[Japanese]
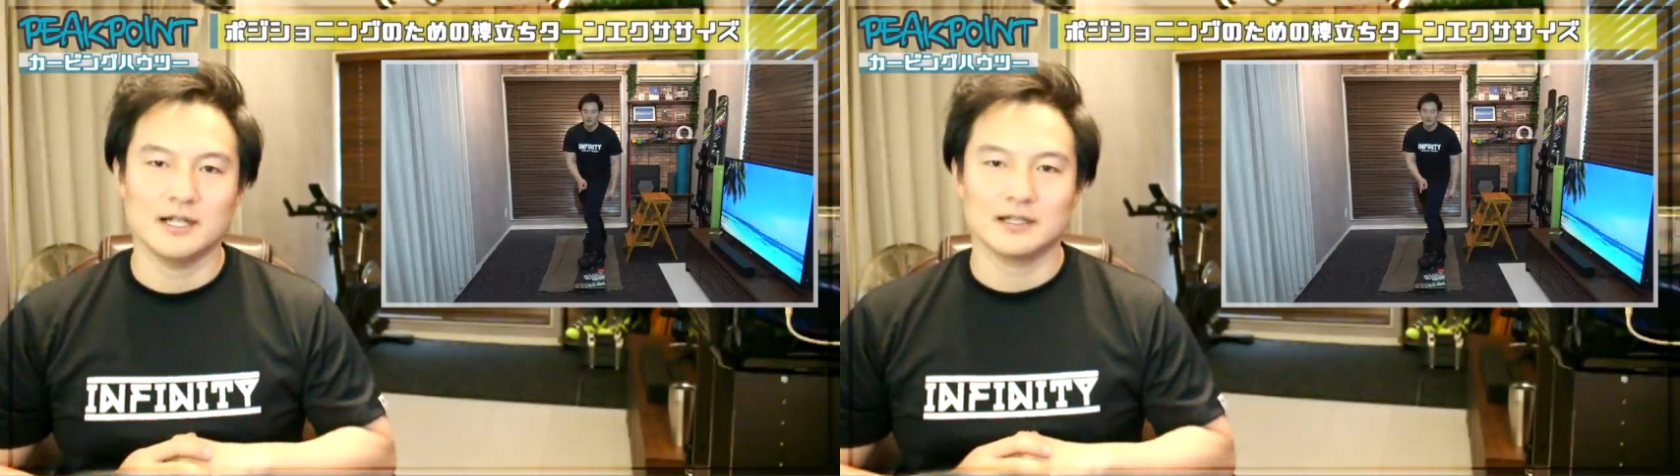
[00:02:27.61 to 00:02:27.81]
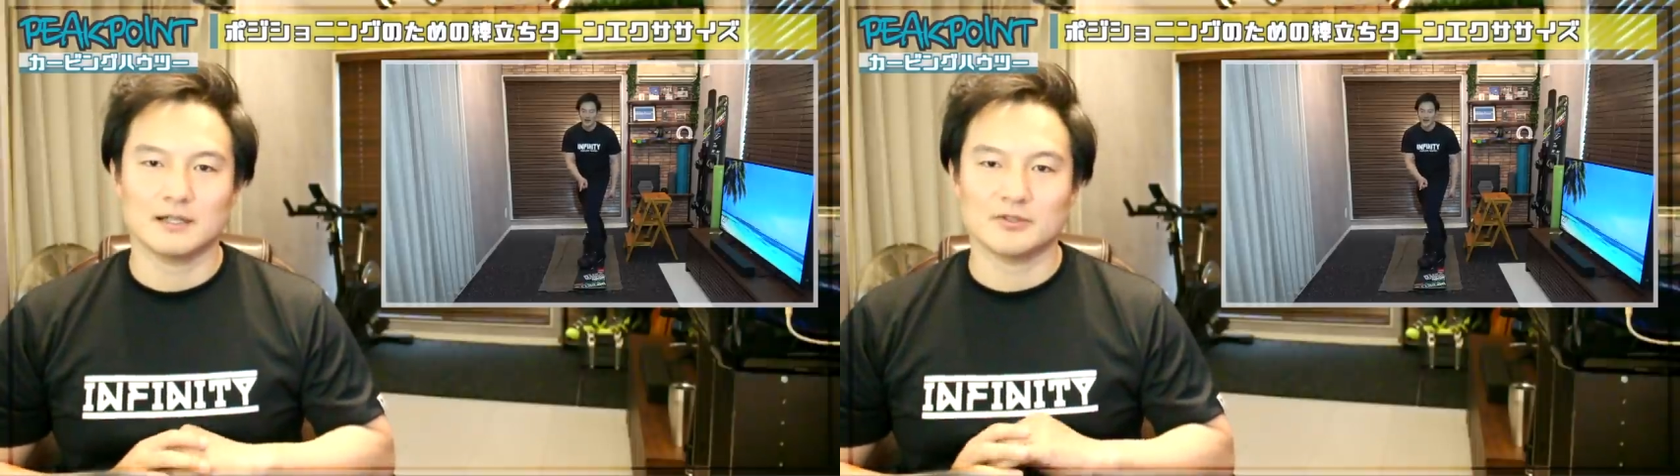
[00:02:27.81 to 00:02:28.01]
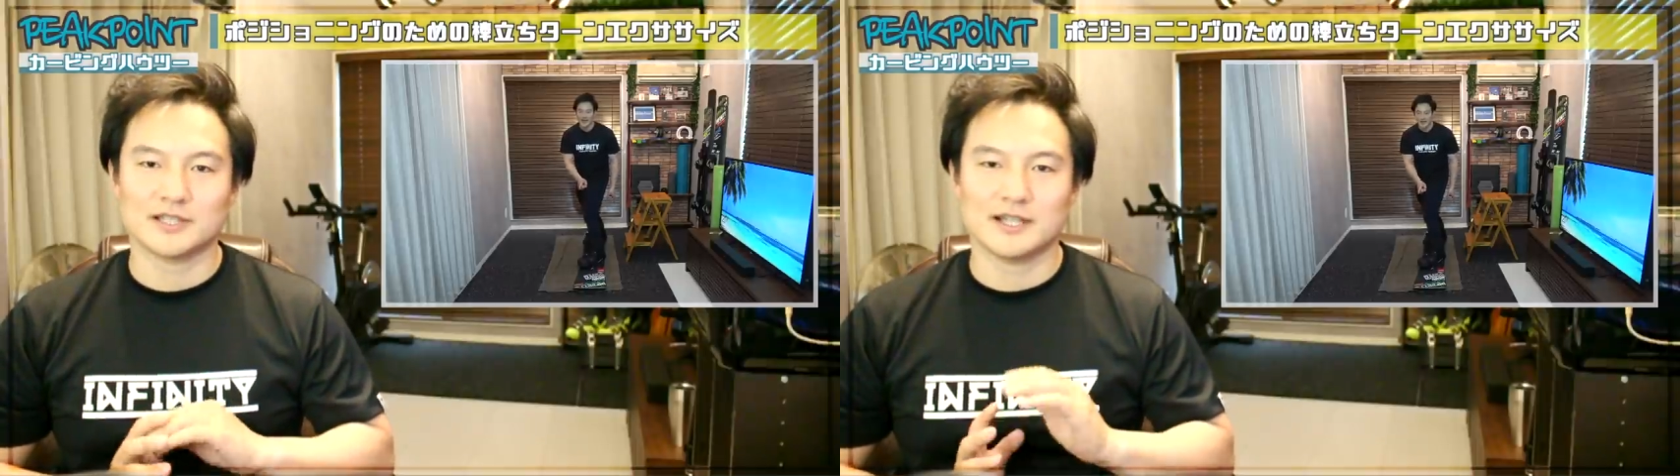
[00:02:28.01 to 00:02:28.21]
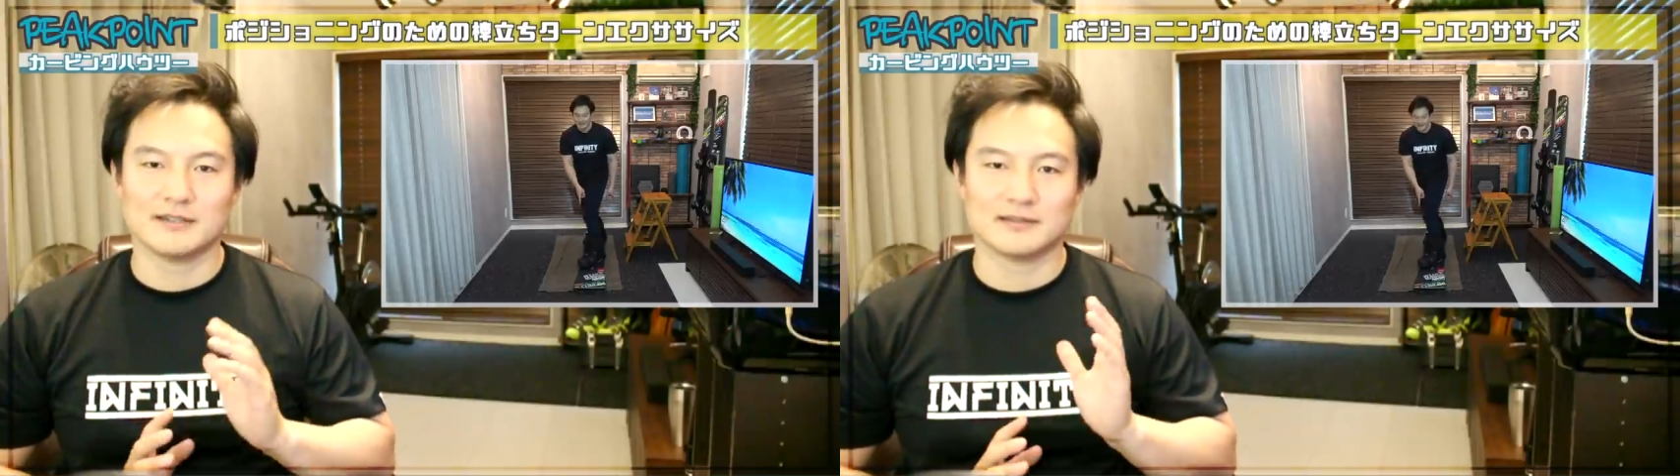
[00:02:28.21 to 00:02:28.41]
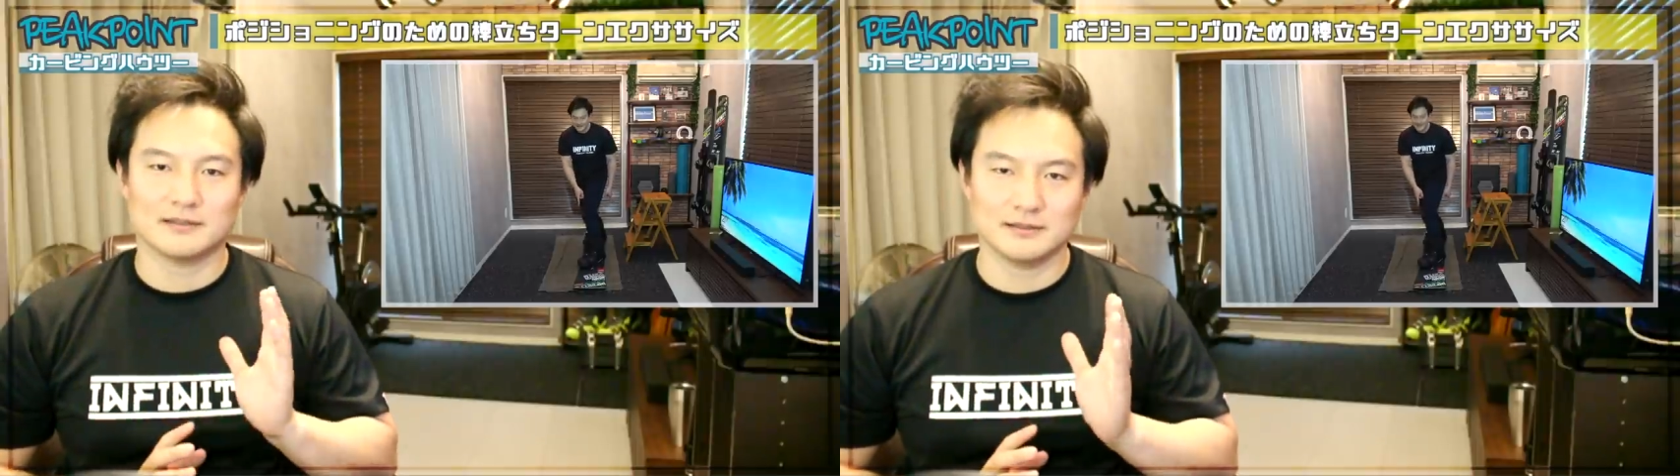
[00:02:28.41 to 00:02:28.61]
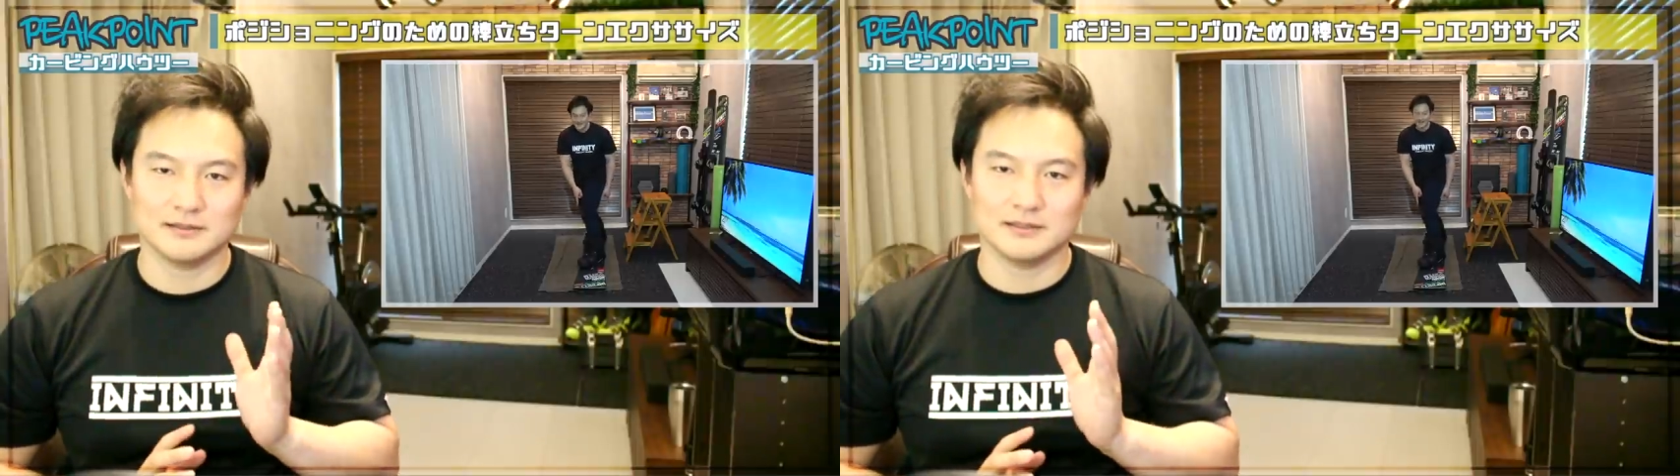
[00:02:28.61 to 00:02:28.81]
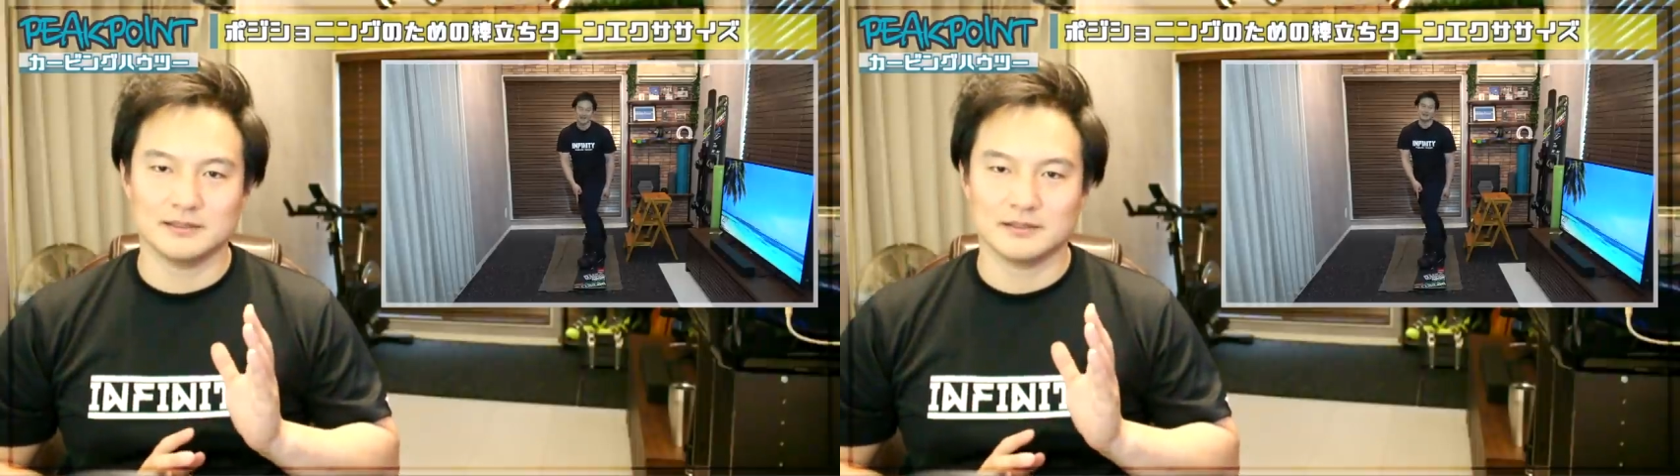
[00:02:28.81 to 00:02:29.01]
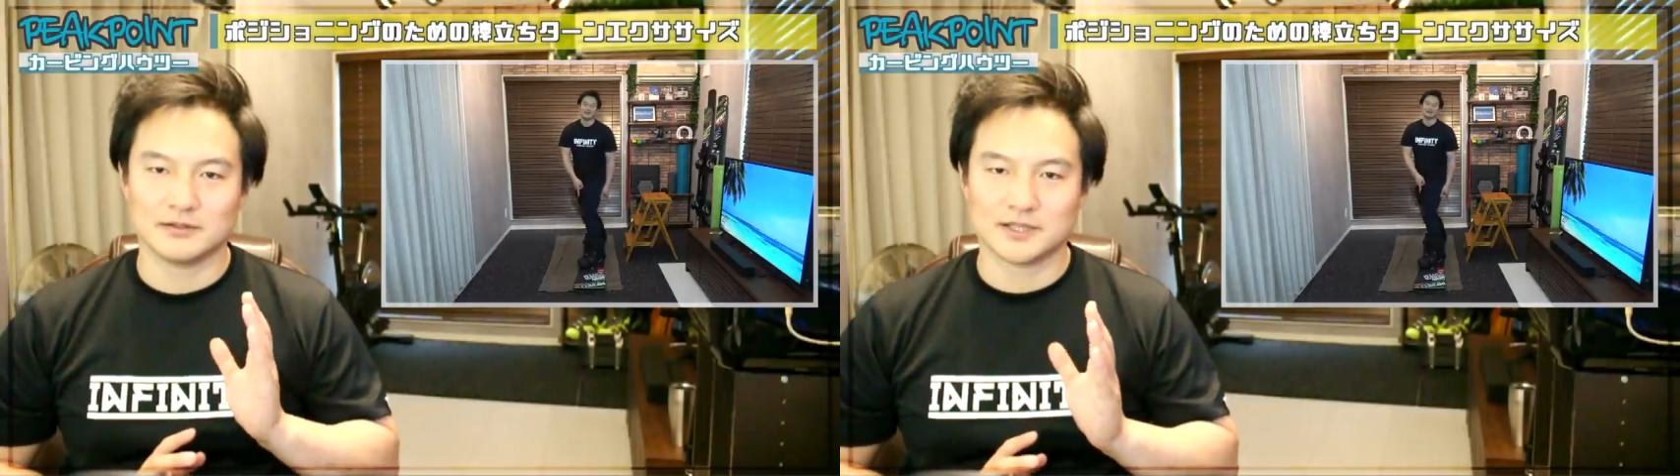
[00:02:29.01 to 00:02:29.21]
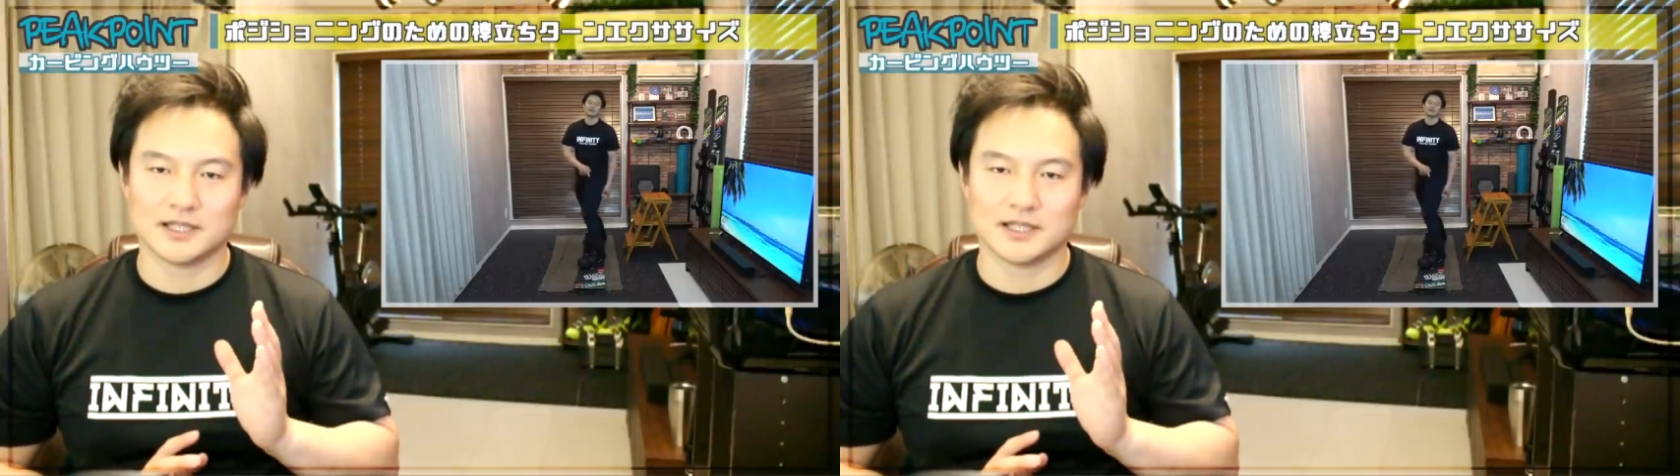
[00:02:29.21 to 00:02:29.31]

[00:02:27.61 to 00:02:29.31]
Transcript: 保ちやすくそ